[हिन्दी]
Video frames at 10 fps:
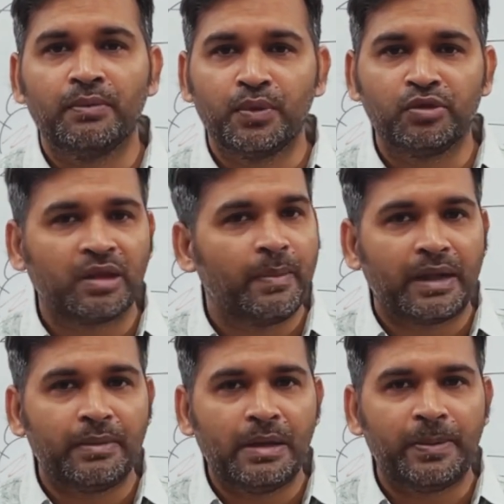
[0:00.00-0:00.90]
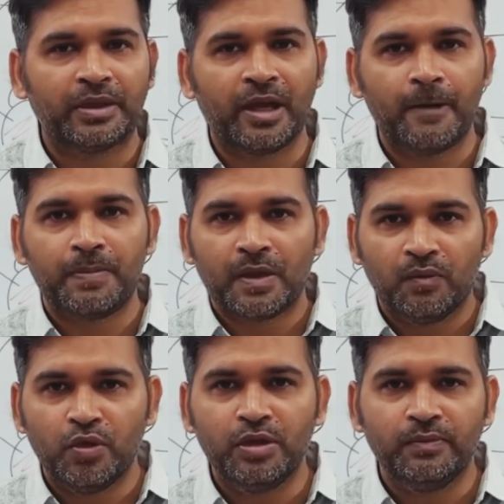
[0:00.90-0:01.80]
फ्रूट्स के बारे में नहीं पता है
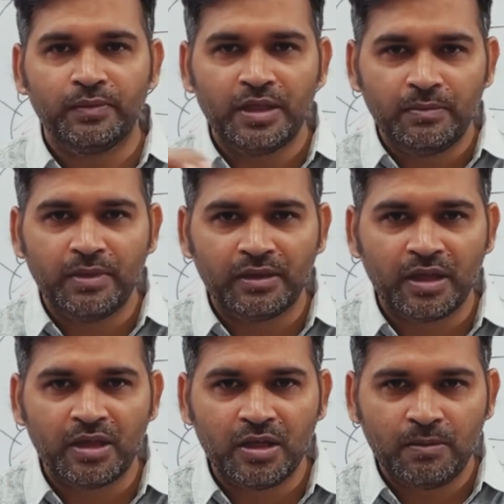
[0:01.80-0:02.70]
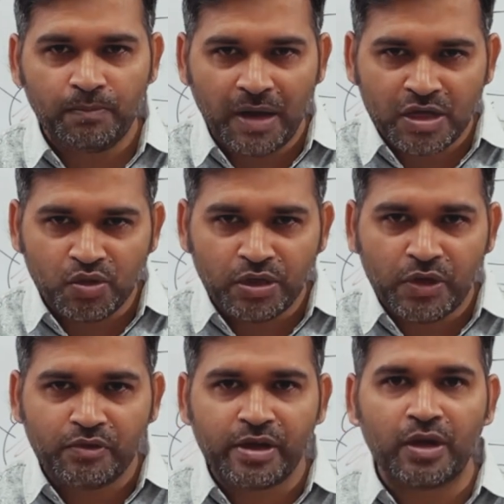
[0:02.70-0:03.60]
वो इन इनमें से इन पांचों
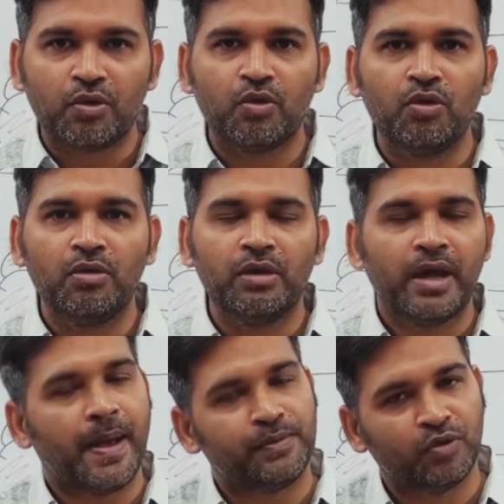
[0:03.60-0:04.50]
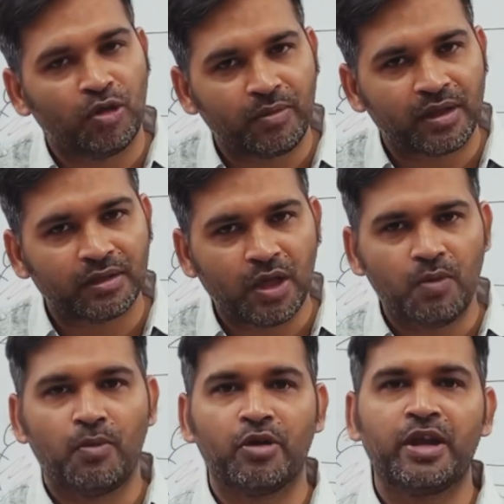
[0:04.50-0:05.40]
न्यूट्रिएंट को एब्जॉर्ब करता है
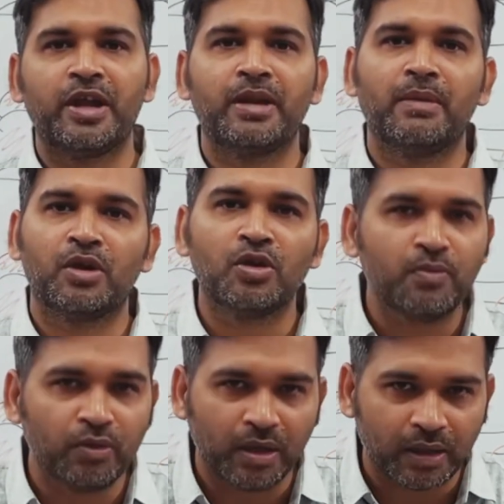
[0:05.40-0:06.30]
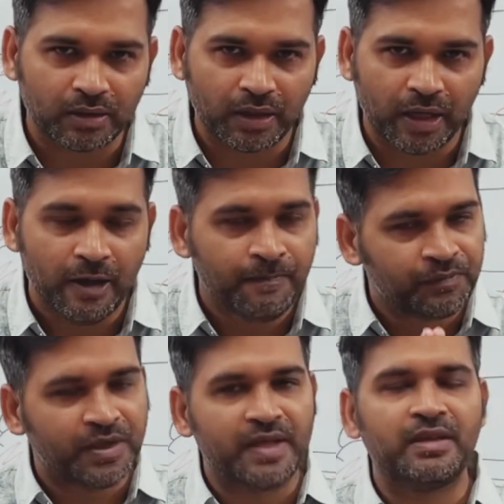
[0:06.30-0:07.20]
और बॉडी के डिमांड को पूरा करता है
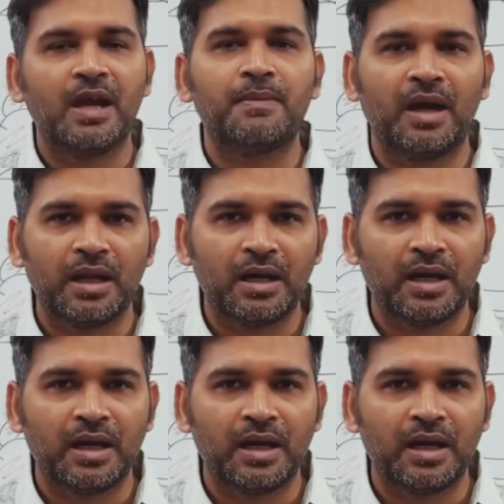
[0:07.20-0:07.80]
जैसे आप खाना